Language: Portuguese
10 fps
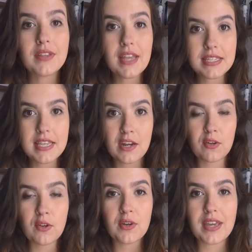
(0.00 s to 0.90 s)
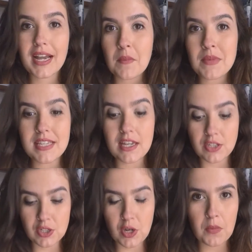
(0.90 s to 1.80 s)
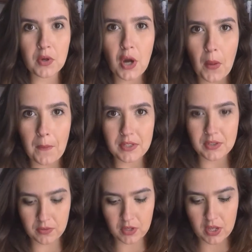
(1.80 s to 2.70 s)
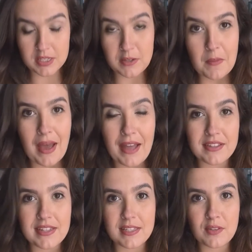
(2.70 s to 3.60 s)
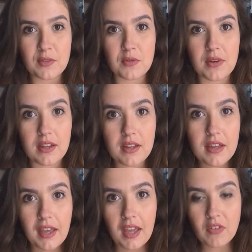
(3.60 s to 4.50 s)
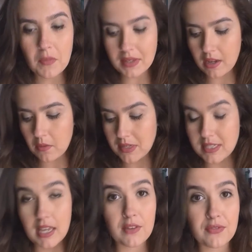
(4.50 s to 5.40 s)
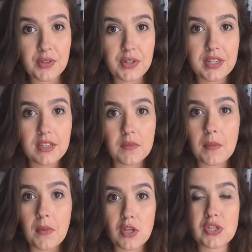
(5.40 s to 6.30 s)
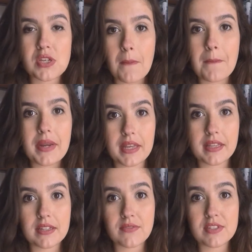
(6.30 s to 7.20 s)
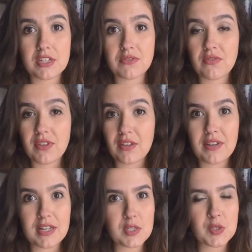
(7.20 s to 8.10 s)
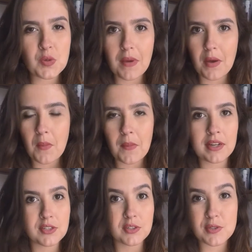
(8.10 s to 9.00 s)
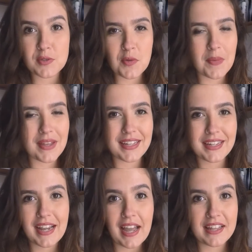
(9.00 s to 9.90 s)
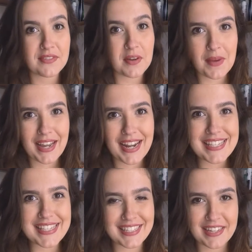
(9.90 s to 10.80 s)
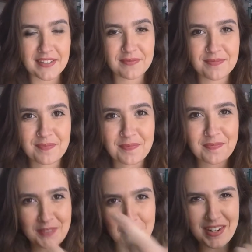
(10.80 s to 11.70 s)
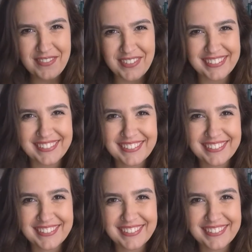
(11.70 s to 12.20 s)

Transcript: O terceiro look é camisa jeans como cropped, com um nozinho amarrado na cintura. Eu vou botar uma sainha florida e uma botinha preta. Vocês vão ver que fica super romântico, super delicado, fica uma gracinha. Vamos lá ver.